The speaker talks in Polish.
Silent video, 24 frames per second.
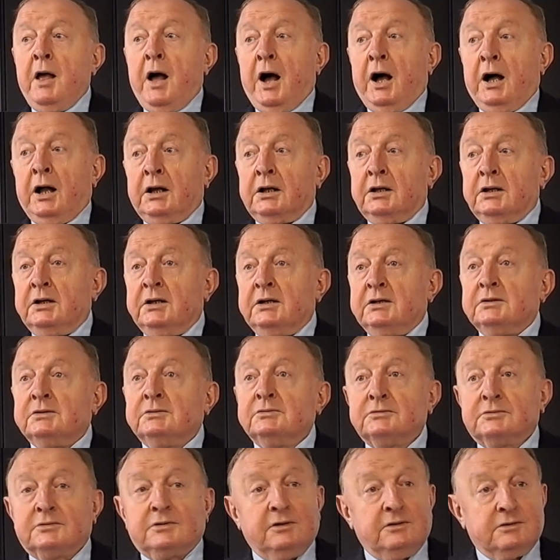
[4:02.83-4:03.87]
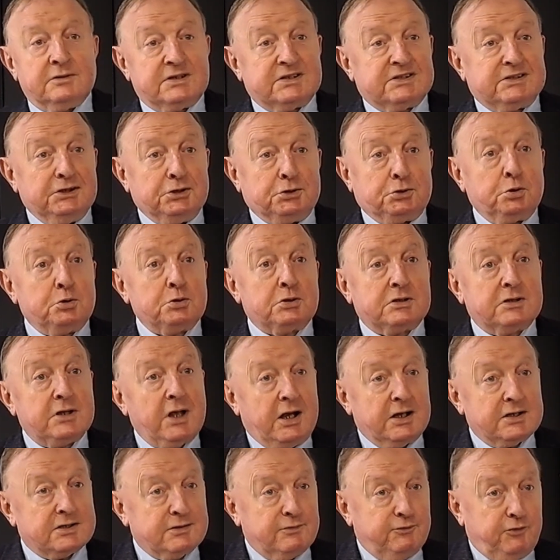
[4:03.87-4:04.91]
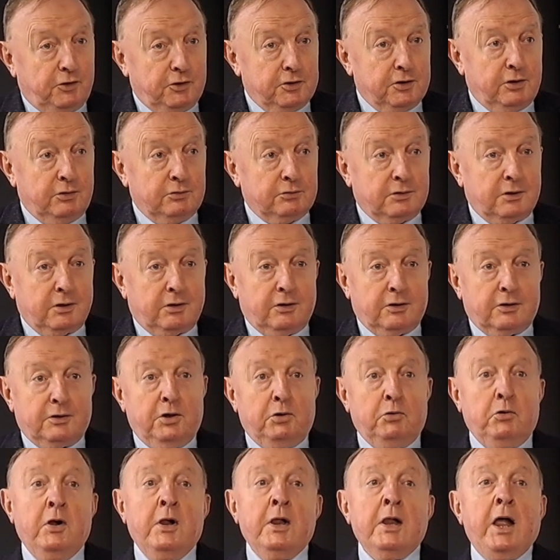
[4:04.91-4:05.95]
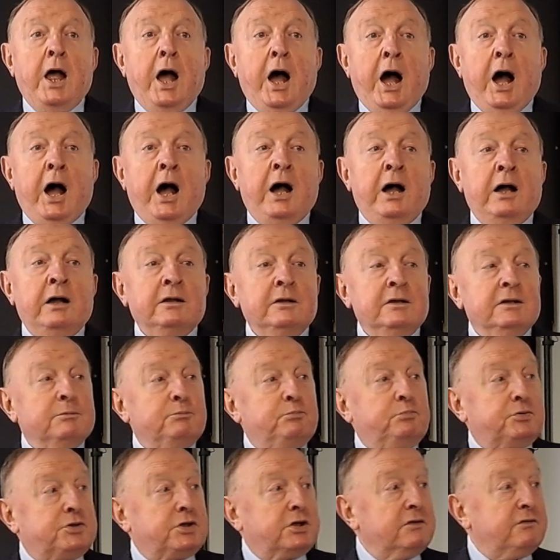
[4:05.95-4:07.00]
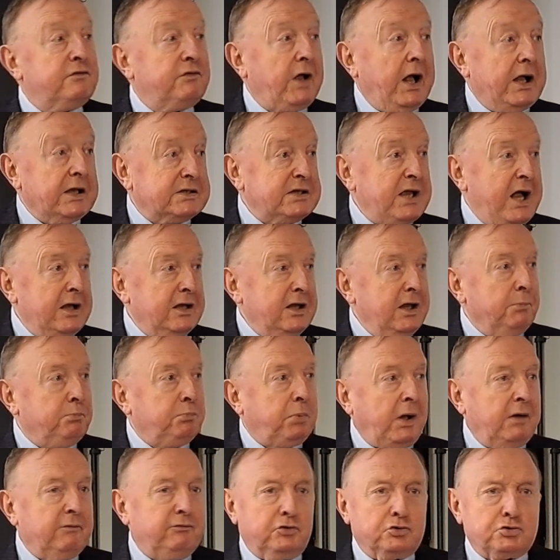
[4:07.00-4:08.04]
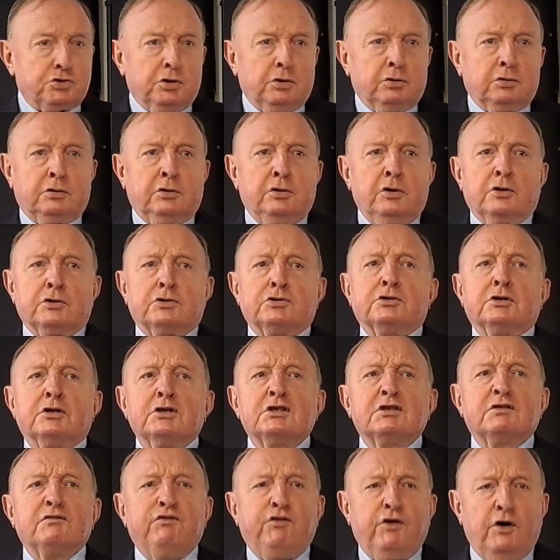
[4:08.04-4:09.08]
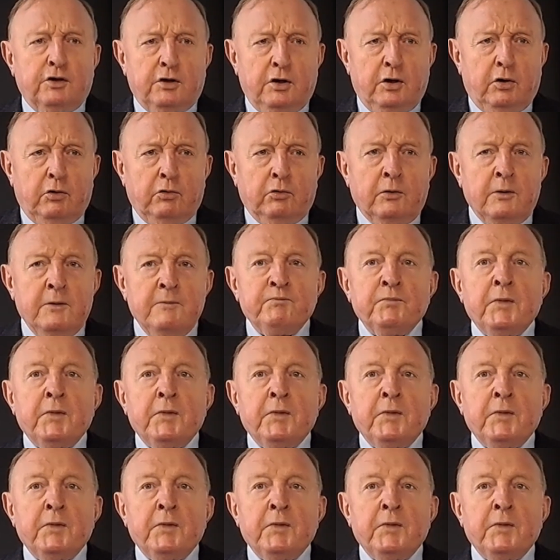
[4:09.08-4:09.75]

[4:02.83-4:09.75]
ale konstytucja swoją drogą, a przywracanie praworządności swoją.